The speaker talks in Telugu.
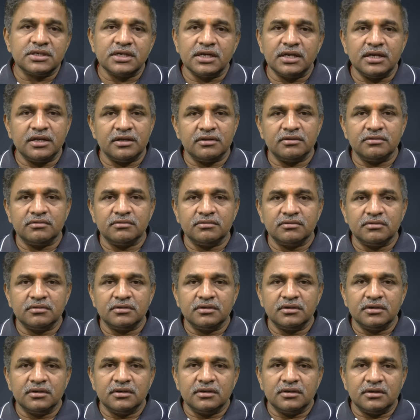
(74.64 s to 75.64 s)
చేయలేదు
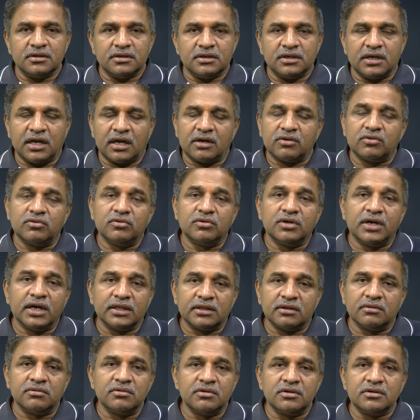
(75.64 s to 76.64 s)
నాకు
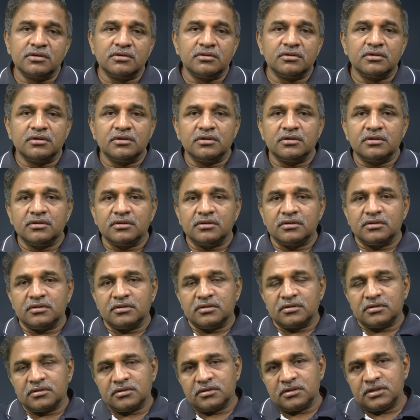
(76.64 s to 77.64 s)
గతంలో
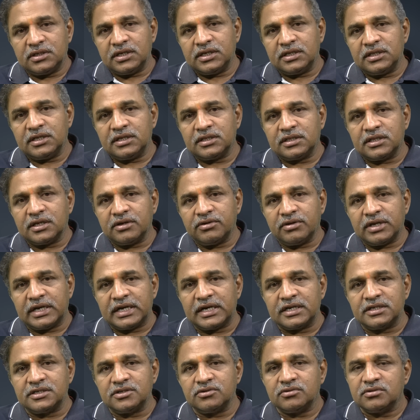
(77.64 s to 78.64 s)
ఏదైతే
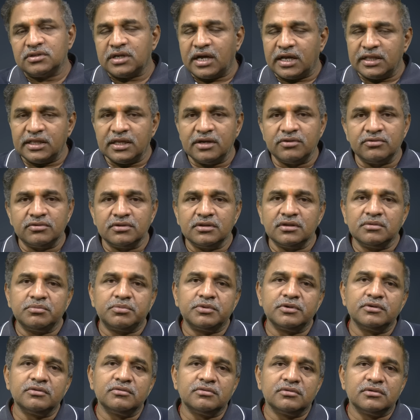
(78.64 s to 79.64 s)
ఎనర్జీ ఉందో అదే ఉంది
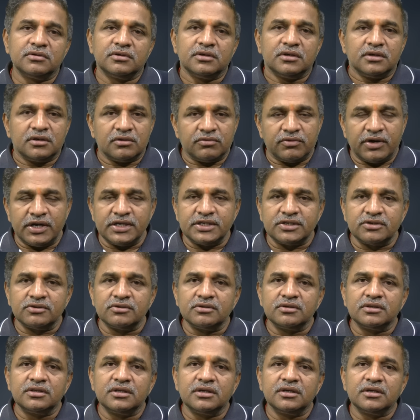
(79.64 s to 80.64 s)
ఇప్పుడు వయసు
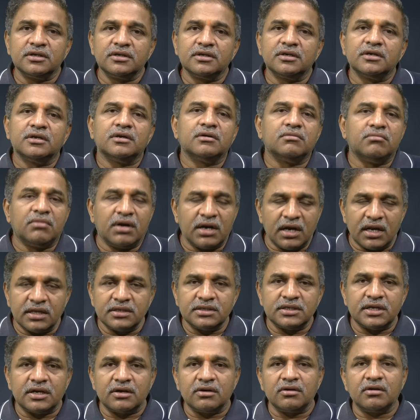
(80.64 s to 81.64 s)
ఉంది మళ్ళీ
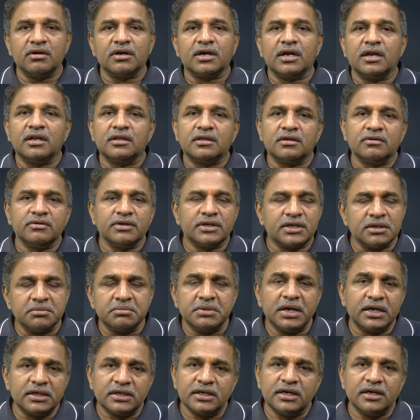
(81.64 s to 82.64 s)
జనంలోకి వెళ్తాం ఇట్ట
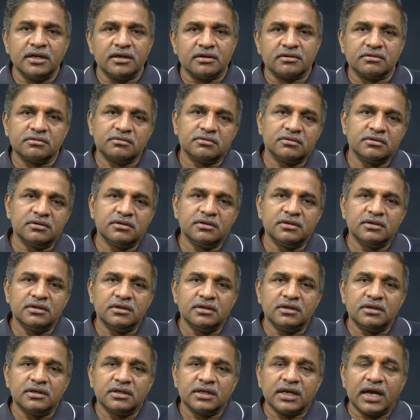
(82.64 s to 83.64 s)
మాట్లాడారు
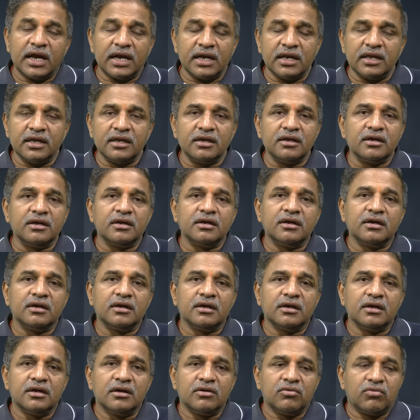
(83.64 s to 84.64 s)
కానీ
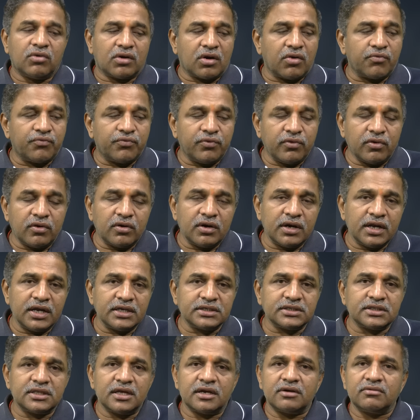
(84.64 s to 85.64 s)
ఒక ఫోర్
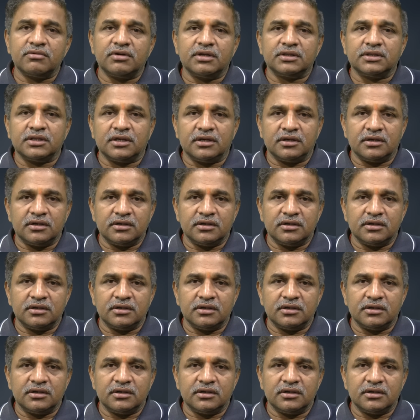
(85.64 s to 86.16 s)
డేస్ తర్వాత